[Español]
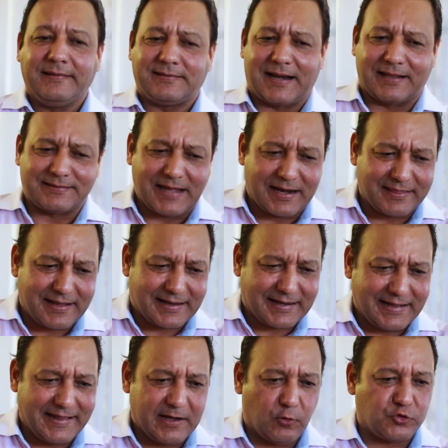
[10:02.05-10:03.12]
tratar de
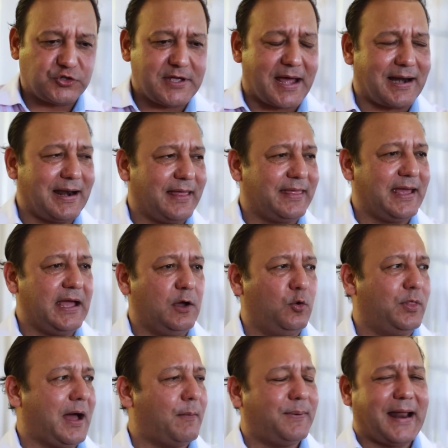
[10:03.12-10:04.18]
renegociar la
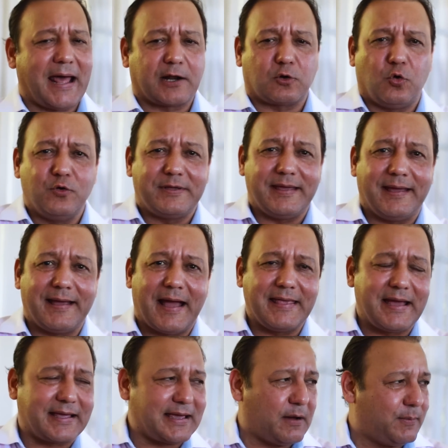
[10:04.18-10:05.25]
deuda, hablar con quien
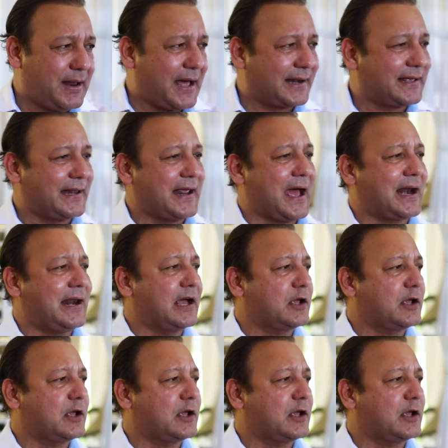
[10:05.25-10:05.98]
haya que hablar, crear